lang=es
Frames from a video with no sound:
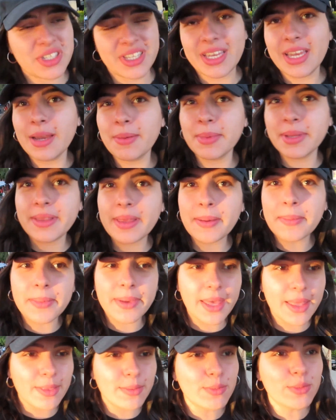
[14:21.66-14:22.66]
Sí, a mí
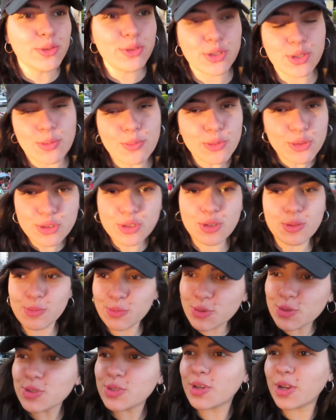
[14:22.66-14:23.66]
también. Mucho, mucho,
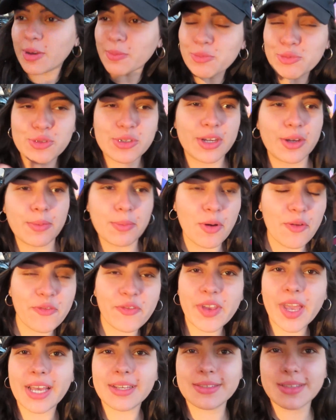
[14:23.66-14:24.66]
mucho, Mucho como
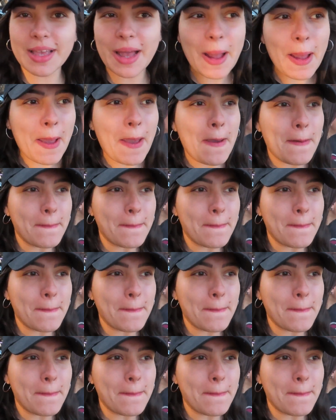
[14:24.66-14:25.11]
fiesta,